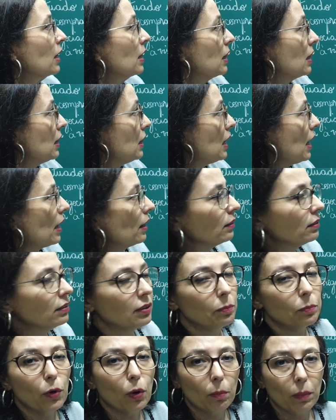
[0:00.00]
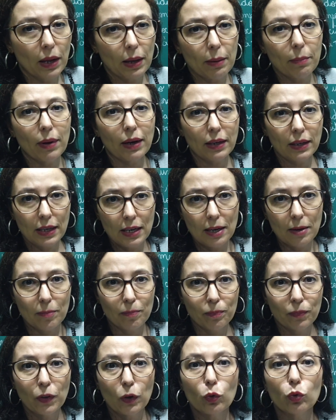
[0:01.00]
Nesse problema
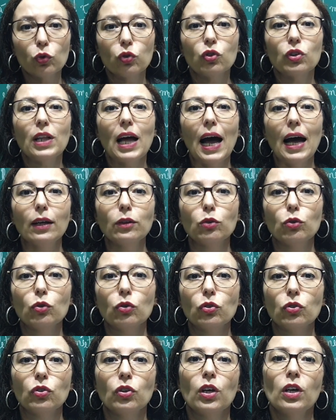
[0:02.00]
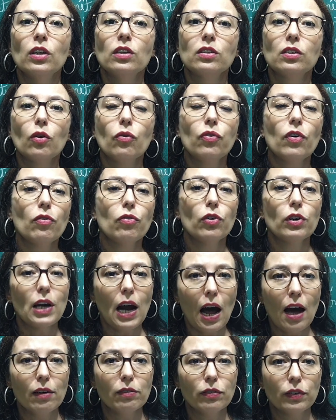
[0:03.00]
aqui, os dados são
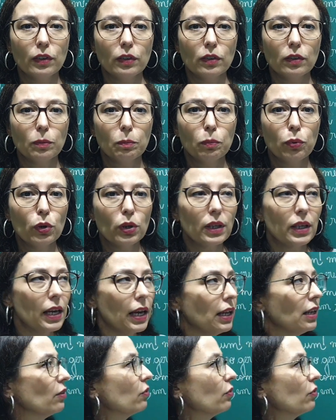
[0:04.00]
favoráveis, porque ele